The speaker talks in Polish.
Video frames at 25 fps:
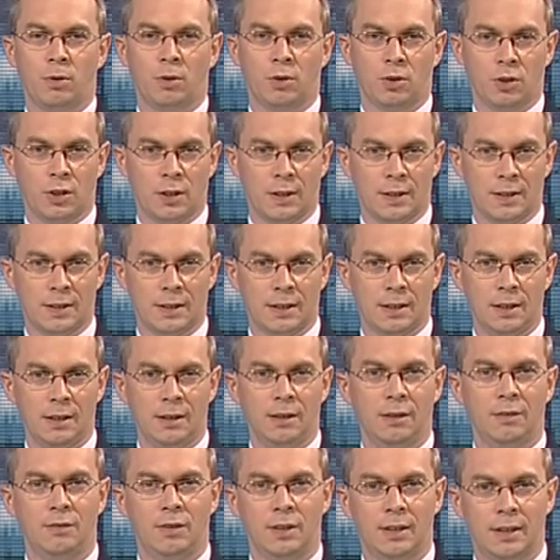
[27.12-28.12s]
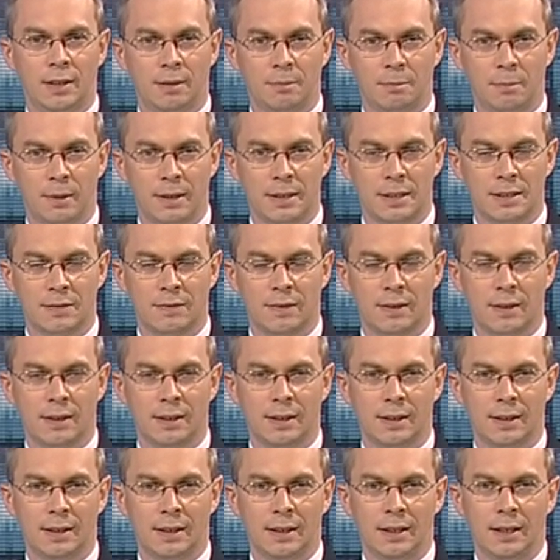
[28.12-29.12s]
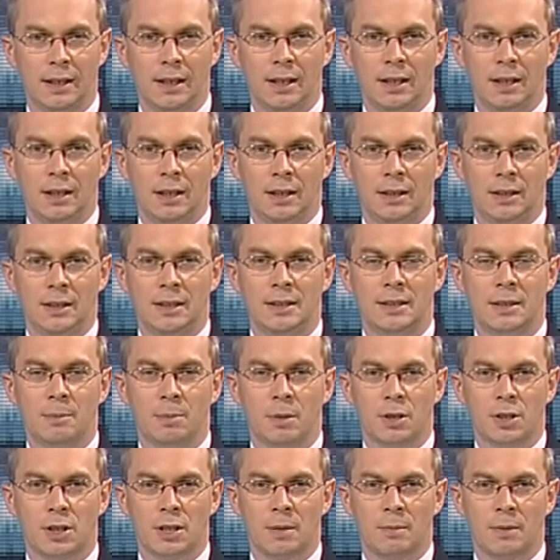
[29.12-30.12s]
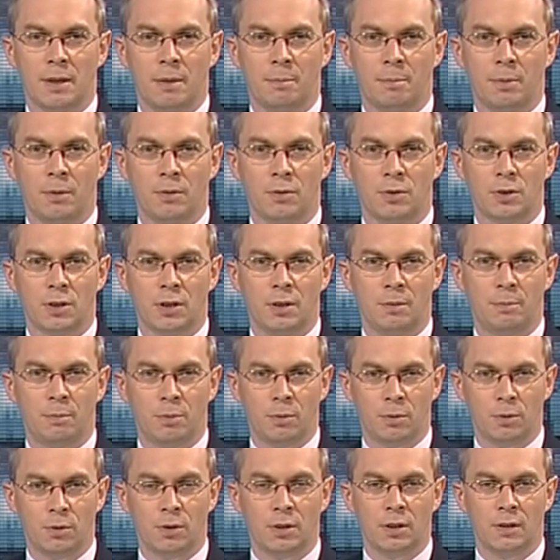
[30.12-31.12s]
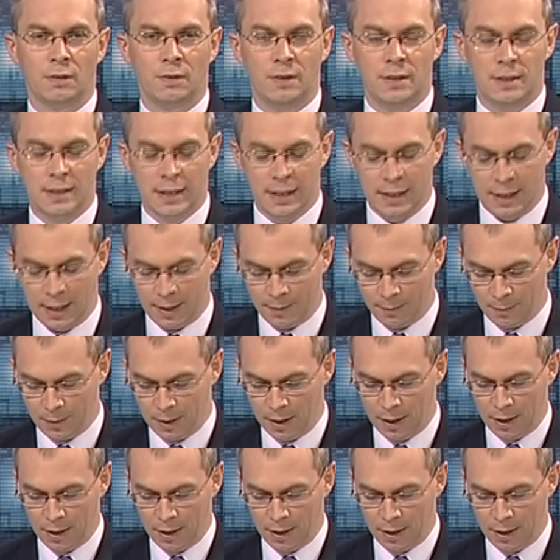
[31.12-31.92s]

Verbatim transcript: Pogorzelski. Witam Państwa i zapraszam na polski punkt widzenia.